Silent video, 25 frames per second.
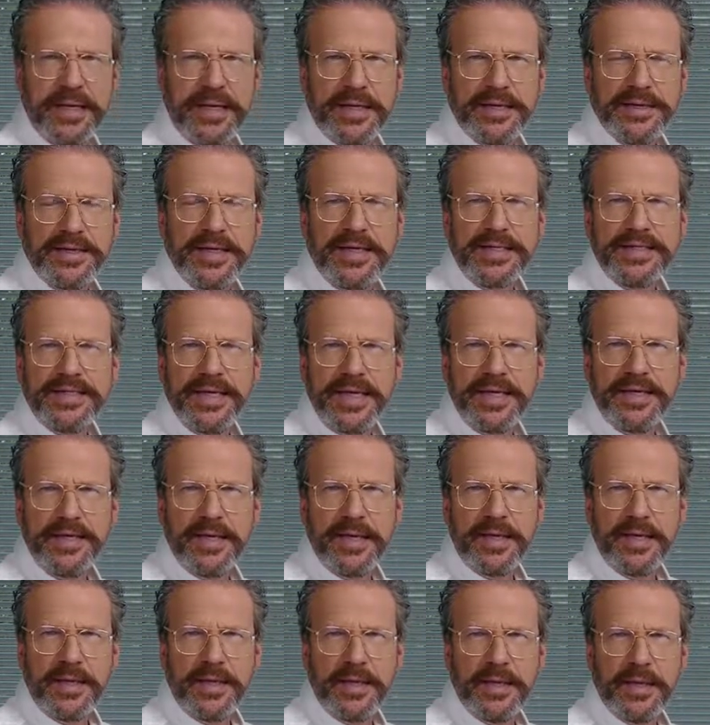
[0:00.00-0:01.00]
На
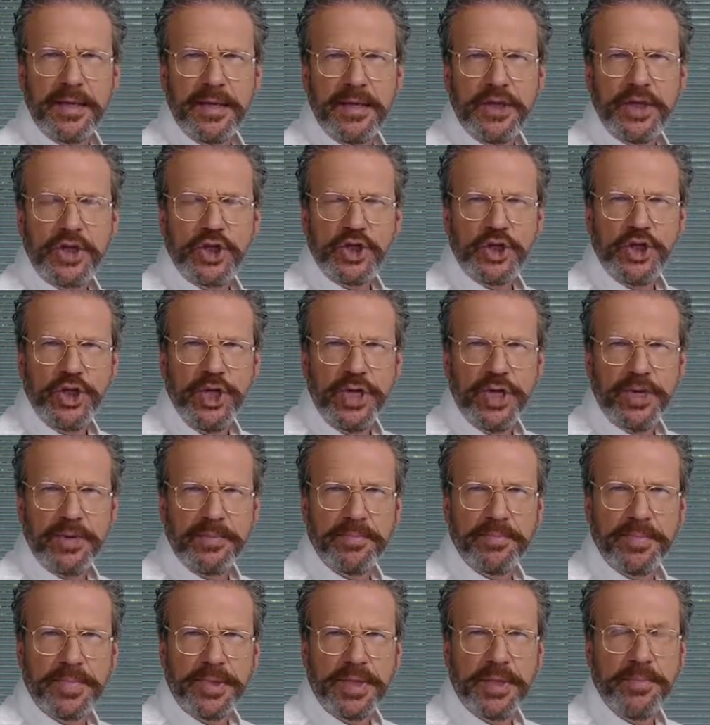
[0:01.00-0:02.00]
сайте ЖИА,
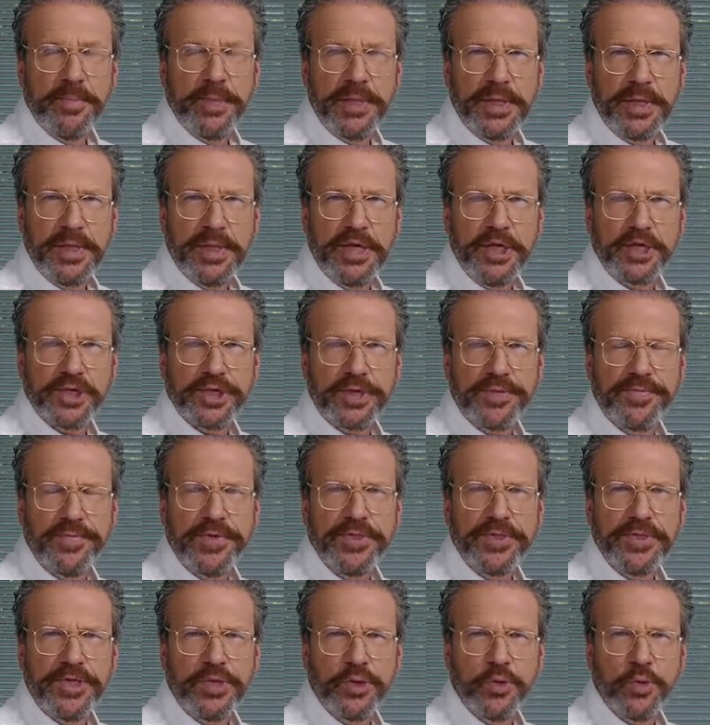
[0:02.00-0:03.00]
Гемологического
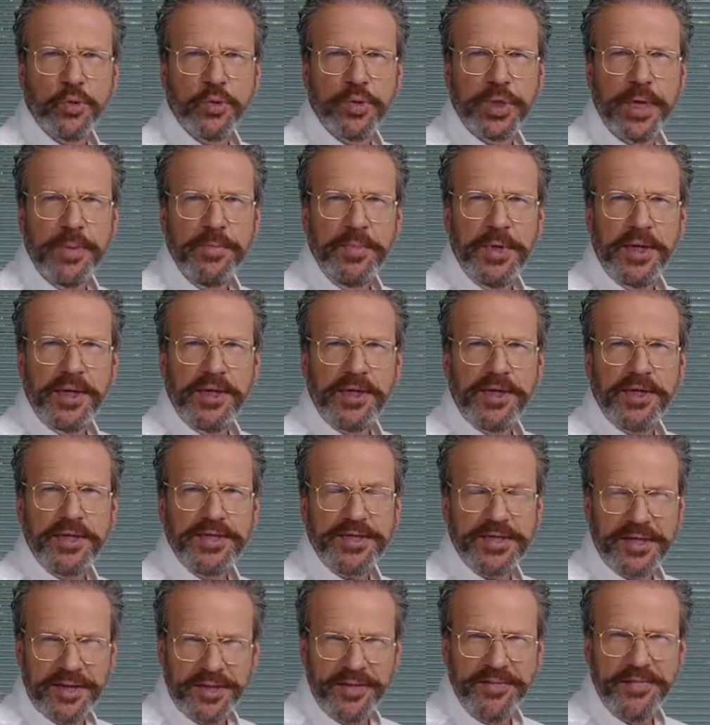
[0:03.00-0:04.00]
института Америки,
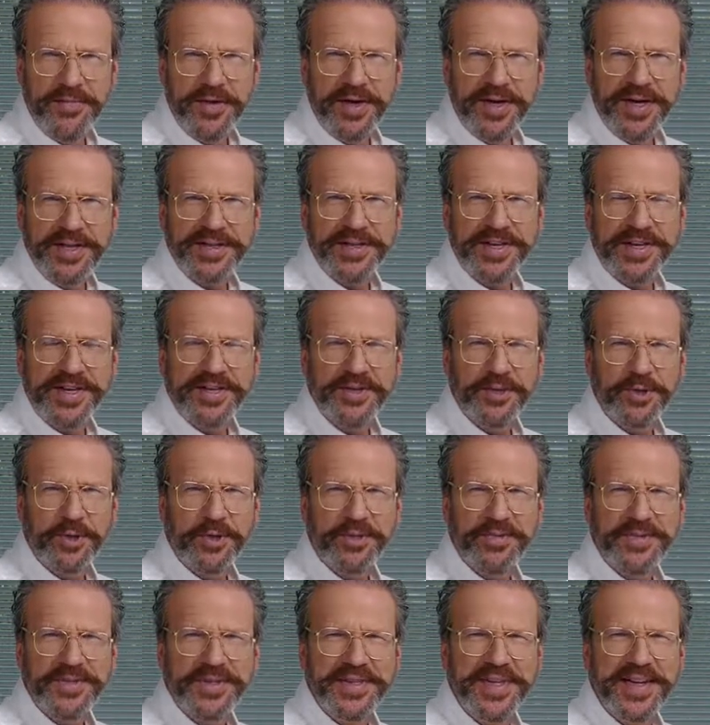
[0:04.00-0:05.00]
сертификаты
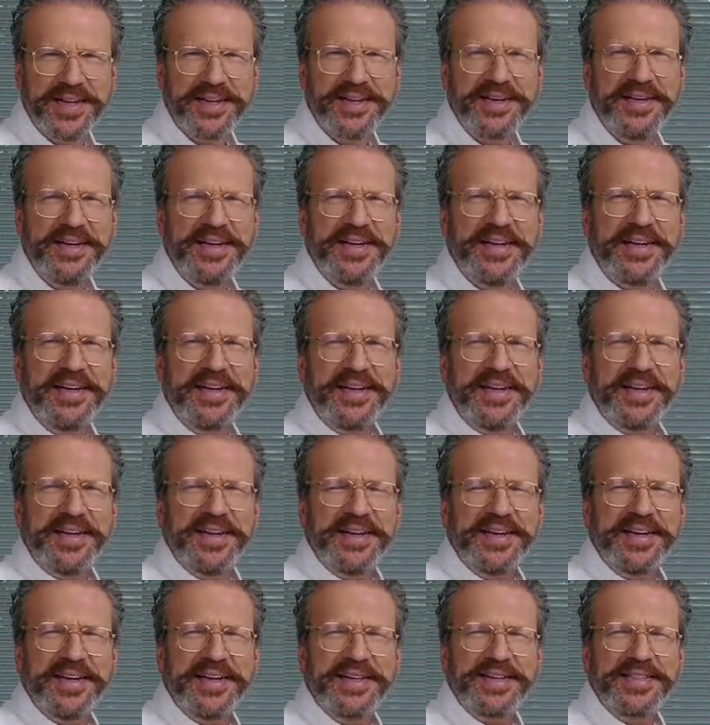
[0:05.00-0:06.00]
которого так
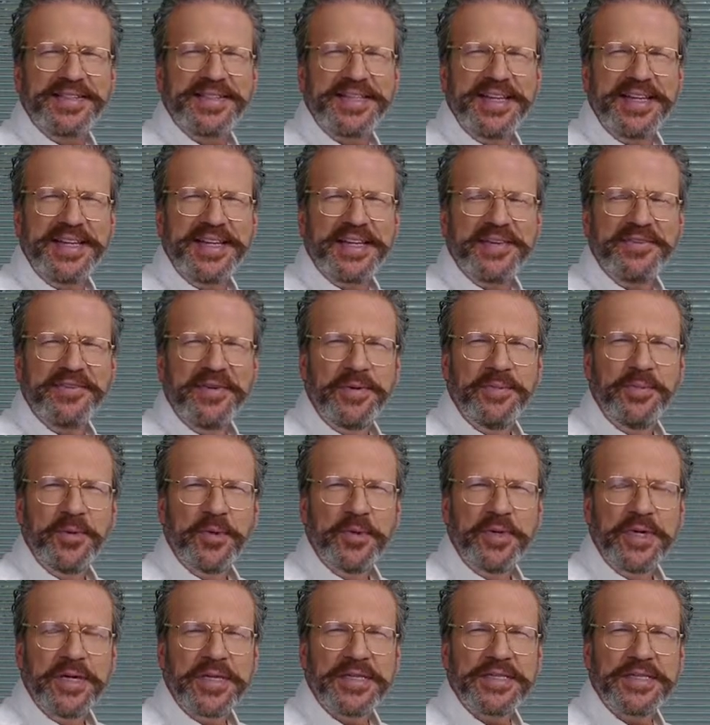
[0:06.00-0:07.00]
э, ценят во
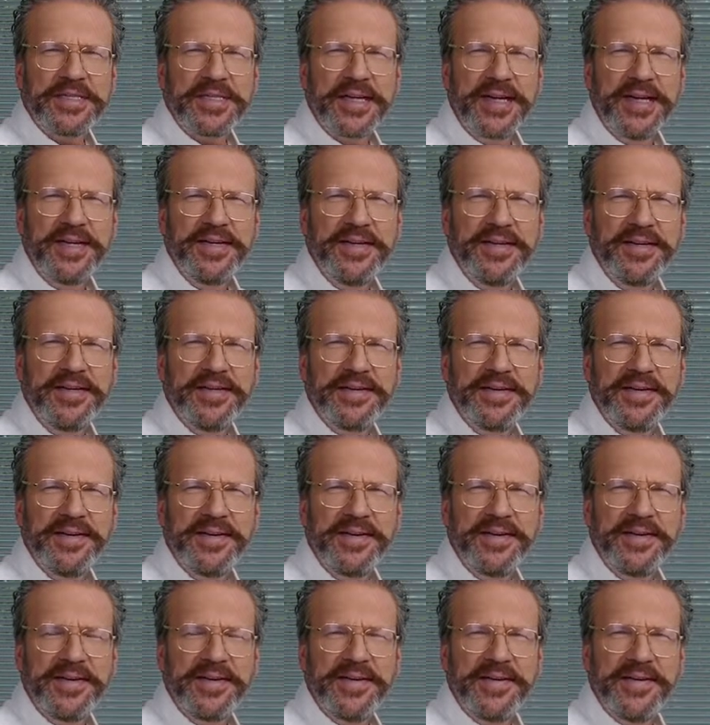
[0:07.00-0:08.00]
многих странах,
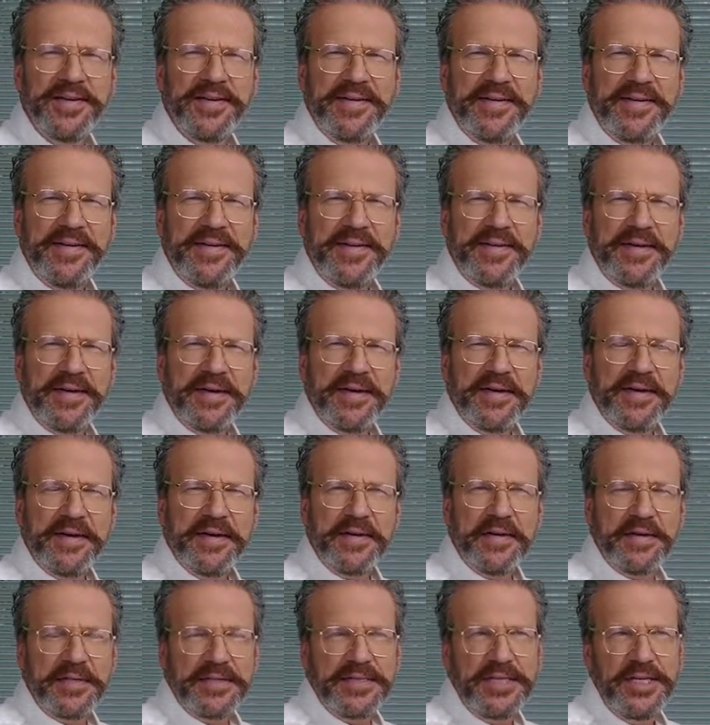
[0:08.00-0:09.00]

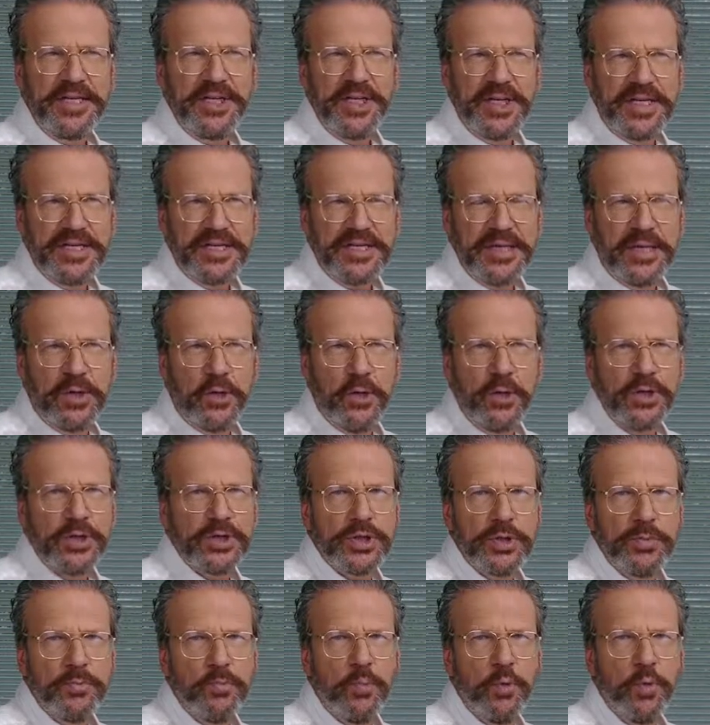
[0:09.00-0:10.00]
э, сейчас
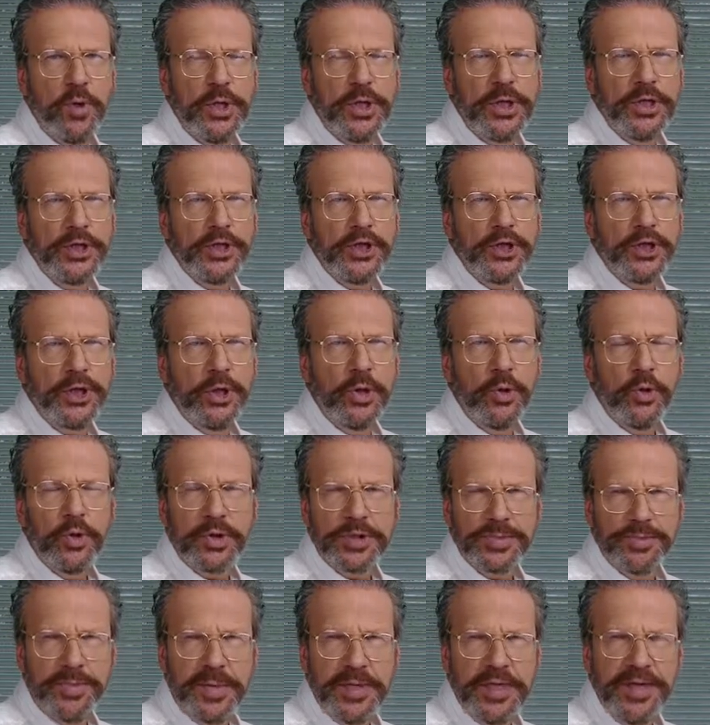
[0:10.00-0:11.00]
находится более
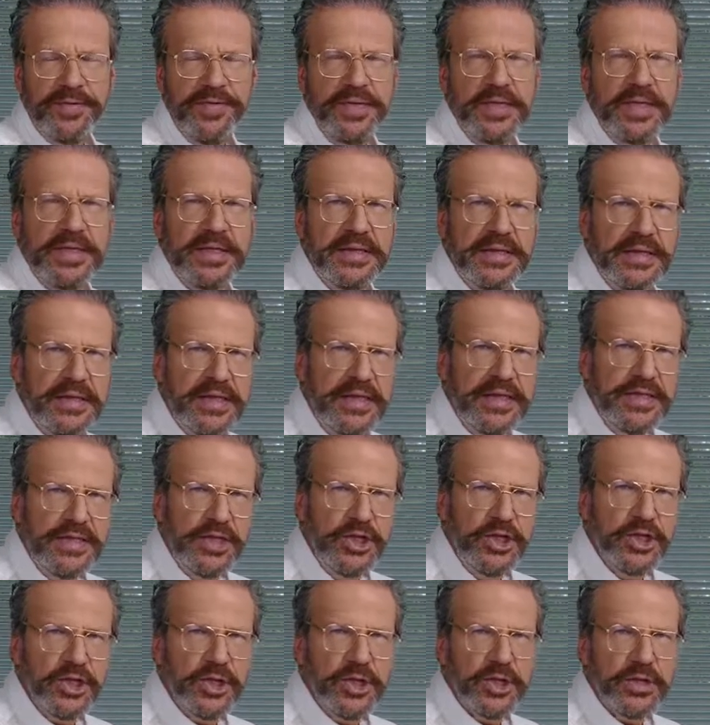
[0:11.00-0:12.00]
половиной
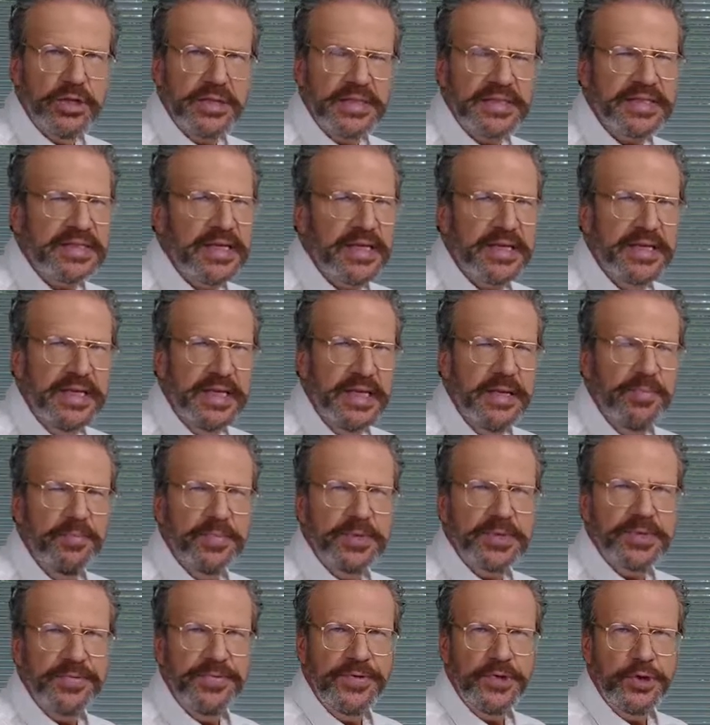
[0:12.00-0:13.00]
тысяч статей,
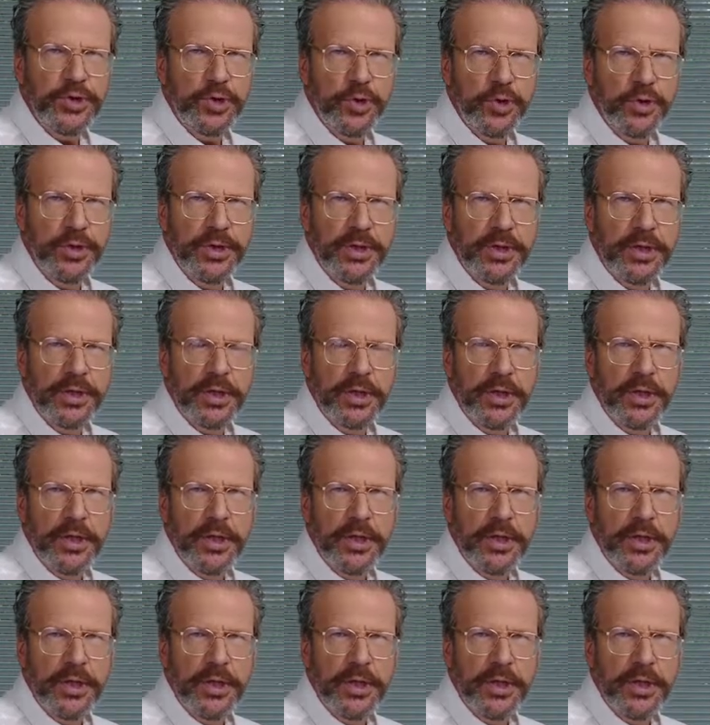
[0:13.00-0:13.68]
посвященных